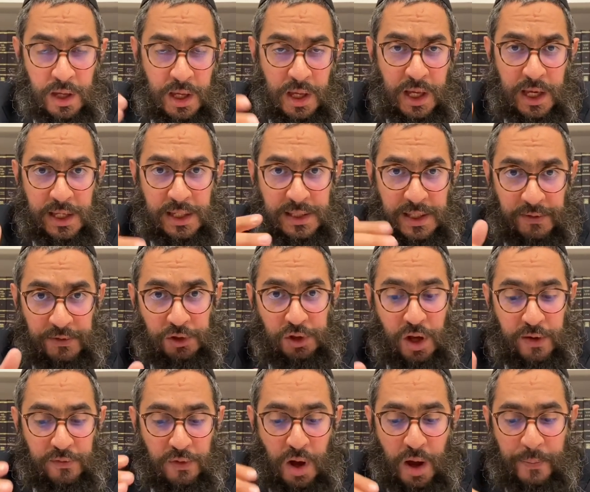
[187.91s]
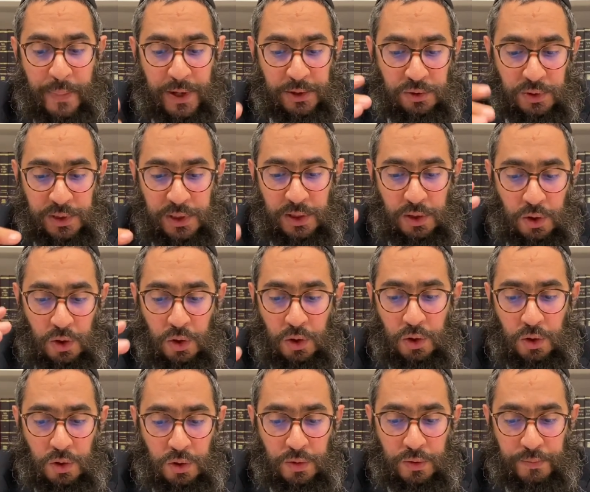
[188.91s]
et les serviteurs vont appartenir
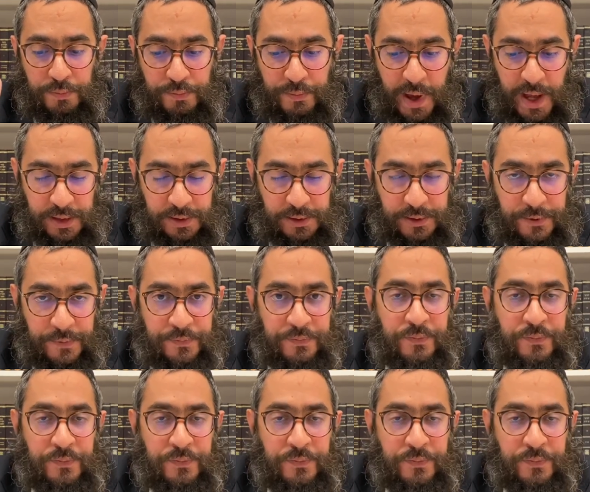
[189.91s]
au maître.